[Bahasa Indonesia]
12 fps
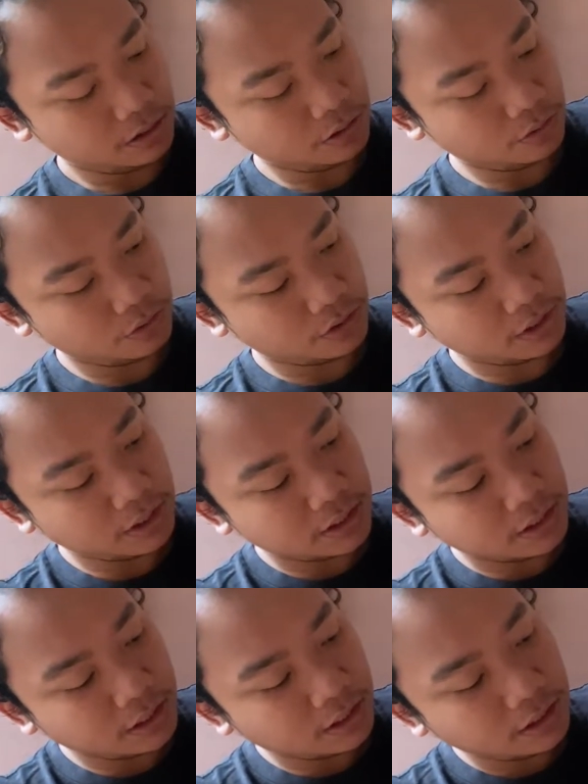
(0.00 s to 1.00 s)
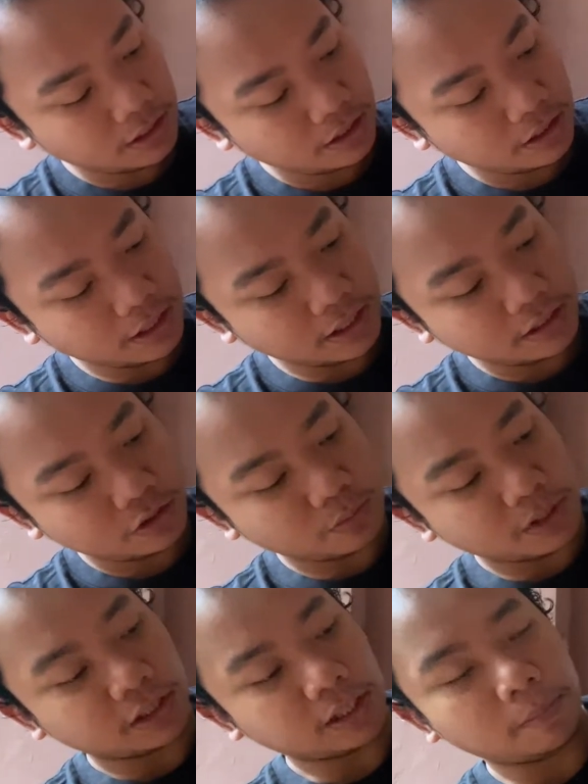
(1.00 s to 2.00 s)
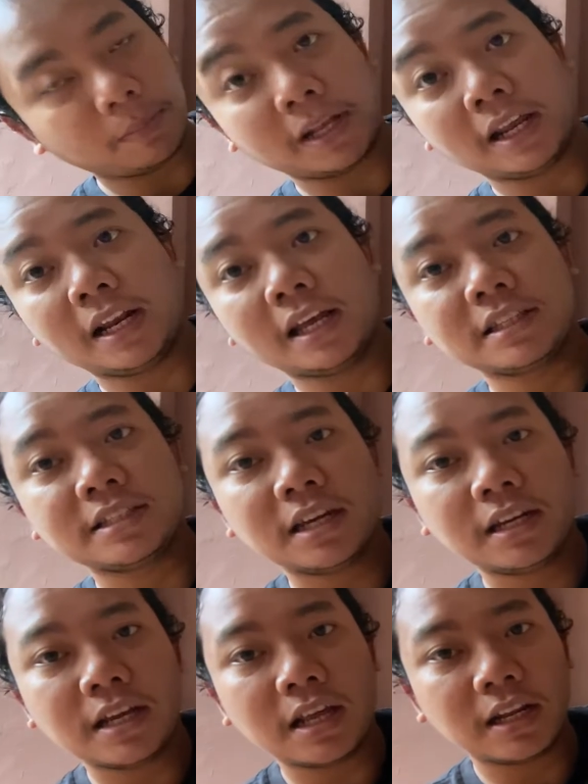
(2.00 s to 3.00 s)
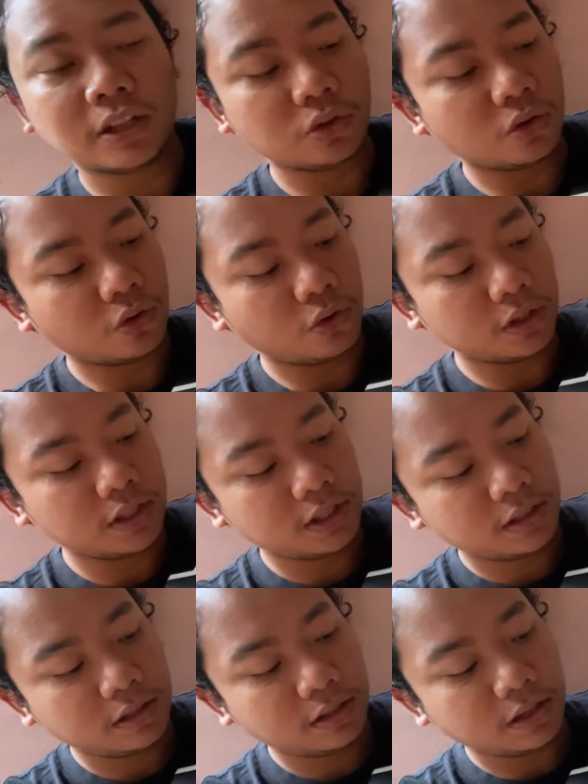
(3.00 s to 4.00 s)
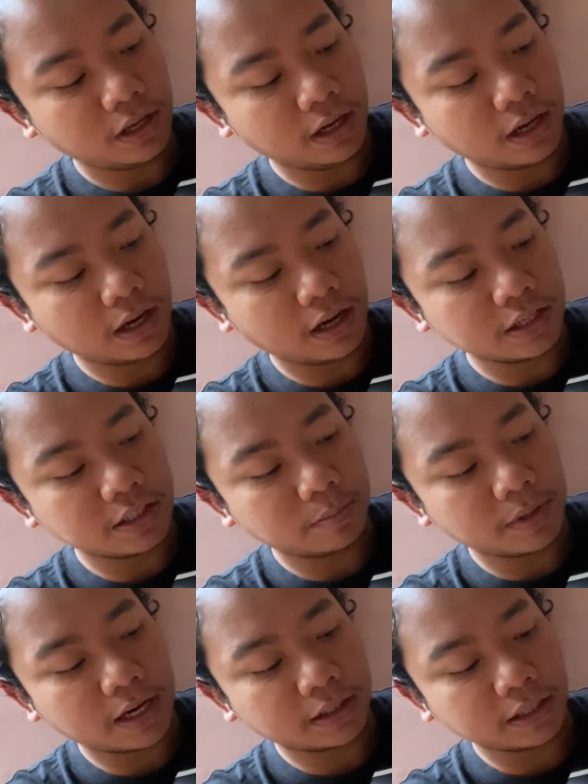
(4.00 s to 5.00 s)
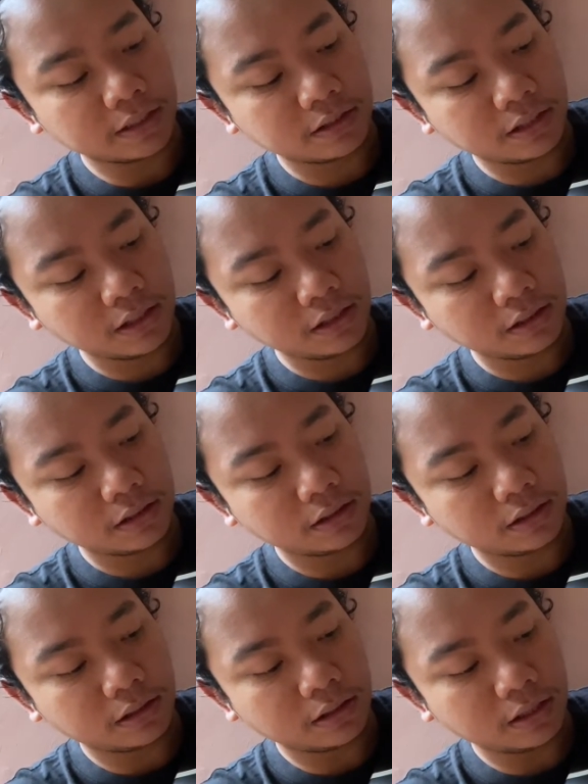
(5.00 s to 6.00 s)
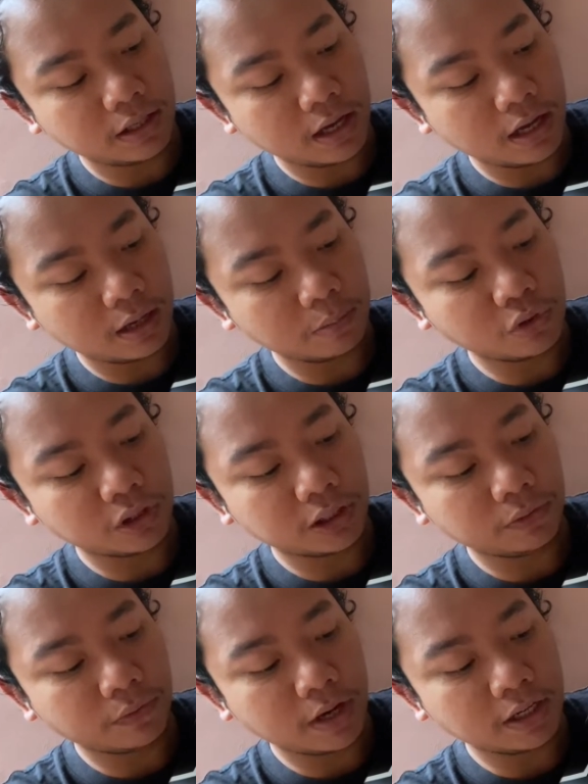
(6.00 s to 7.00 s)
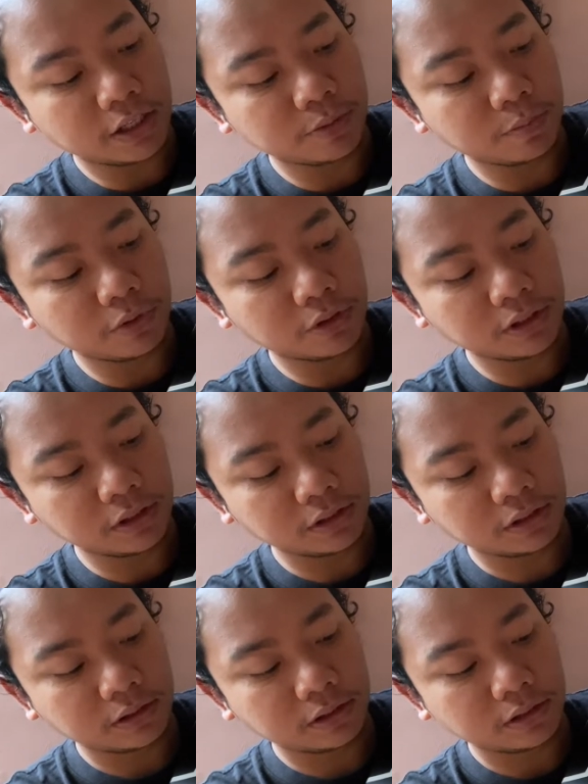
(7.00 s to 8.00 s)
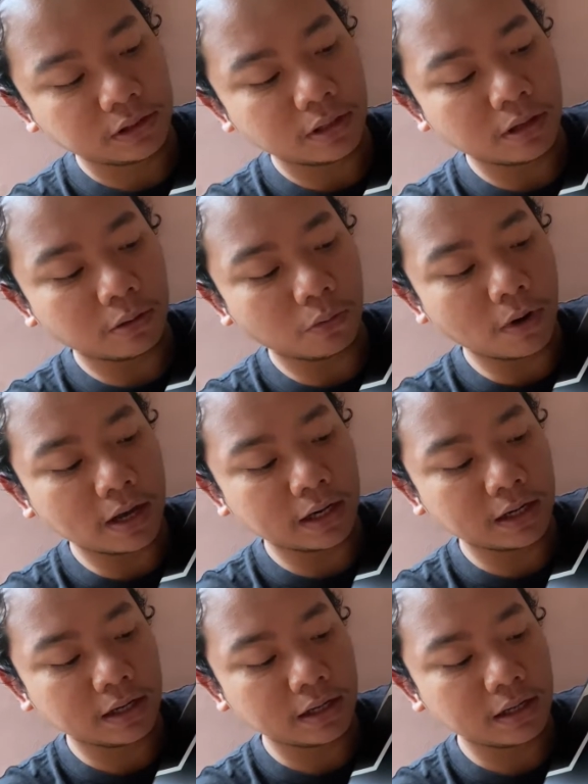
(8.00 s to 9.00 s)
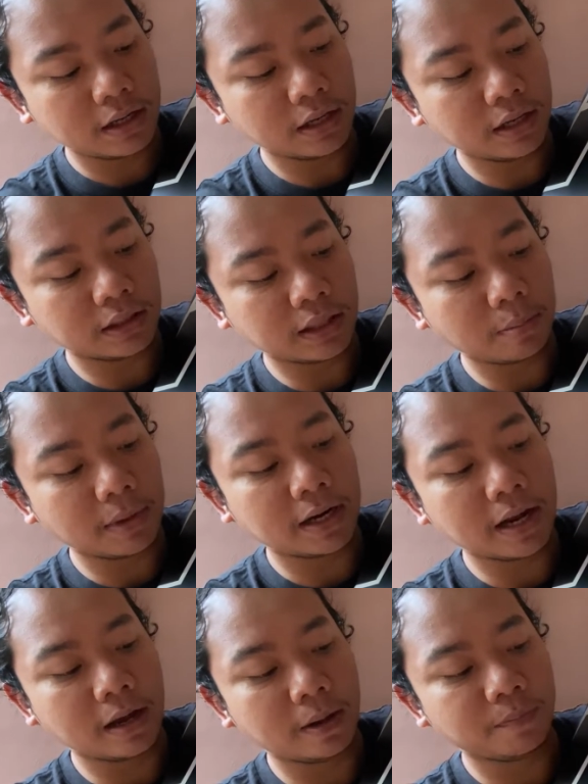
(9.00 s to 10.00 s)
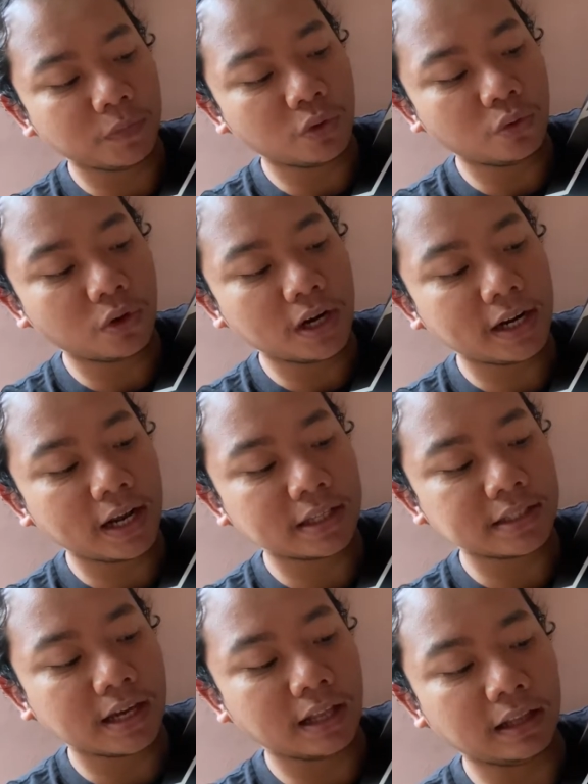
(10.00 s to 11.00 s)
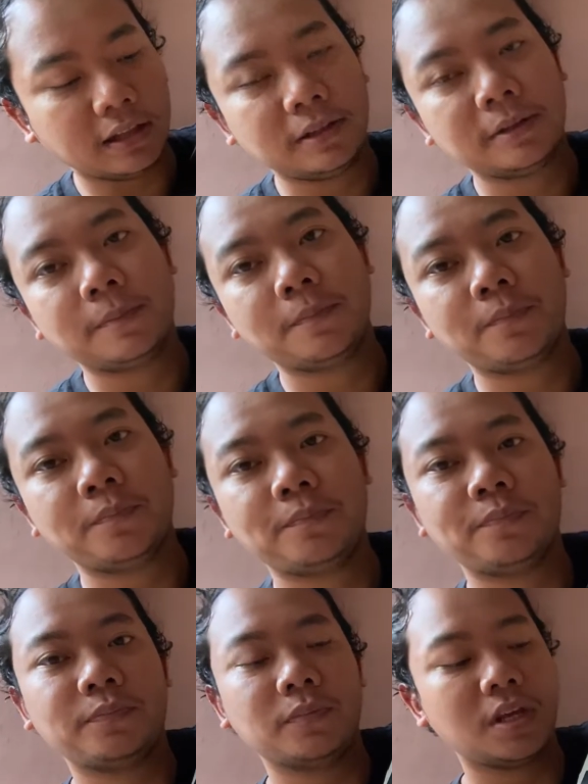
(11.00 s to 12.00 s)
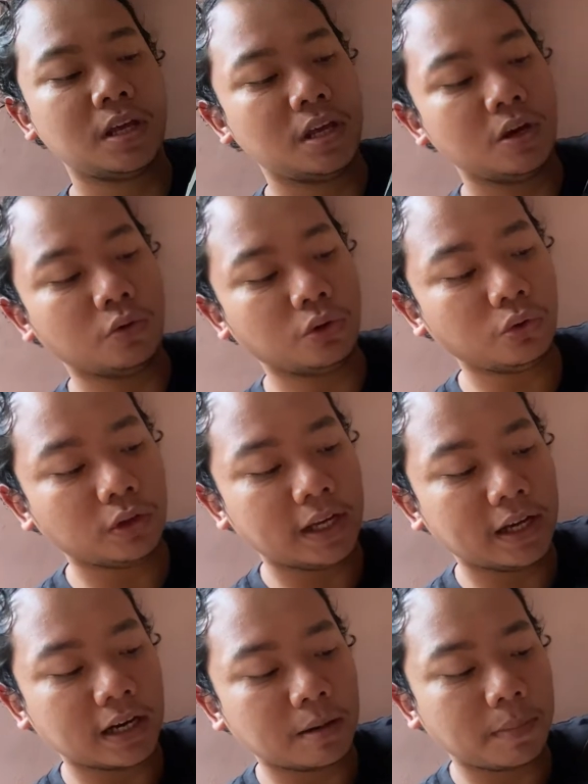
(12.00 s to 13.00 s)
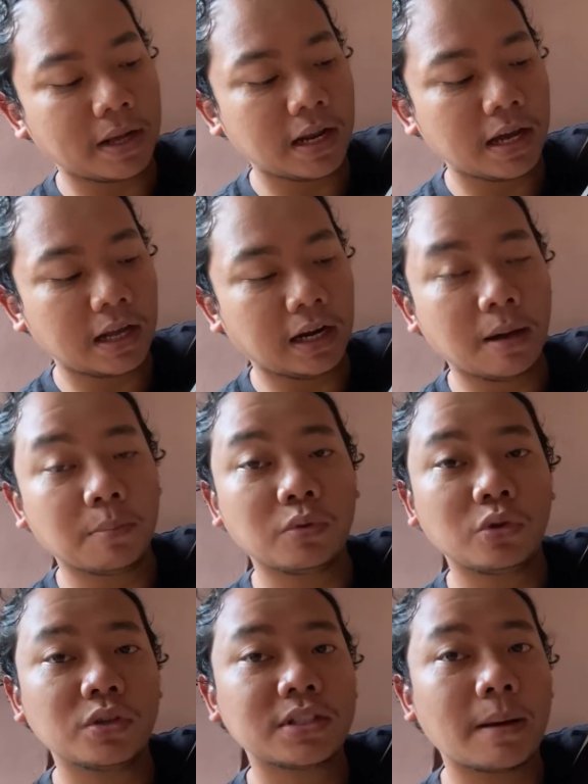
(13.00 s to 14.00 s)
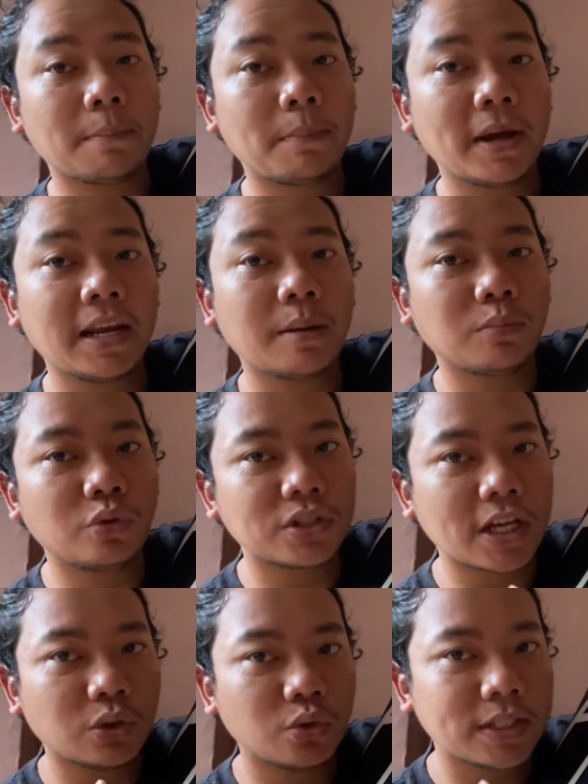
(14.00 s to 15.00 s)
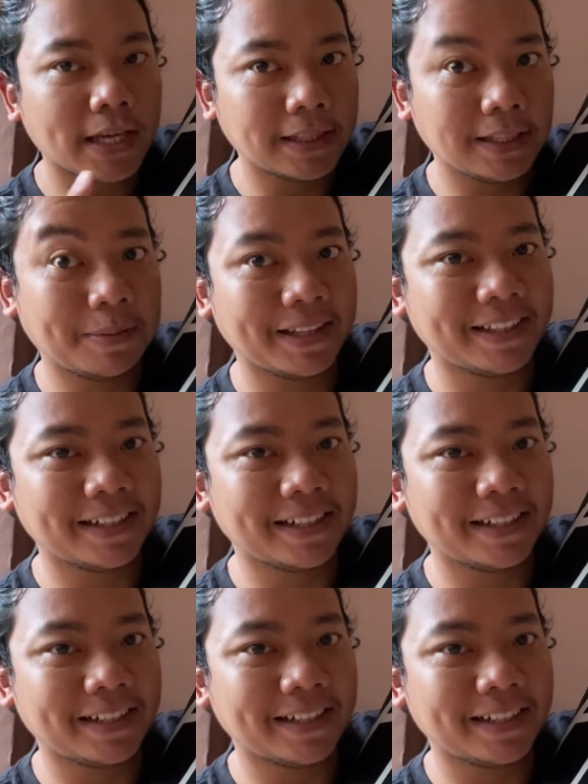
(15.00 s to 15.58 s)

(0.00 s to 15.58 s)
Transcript: terus di sini ya ini cuman tempelan aja dari tokonya NHK GPR Tech Strip yang motif undisputed warna hitam merah ukuran XL untuk lingkar kepala 60 sampai 61 cm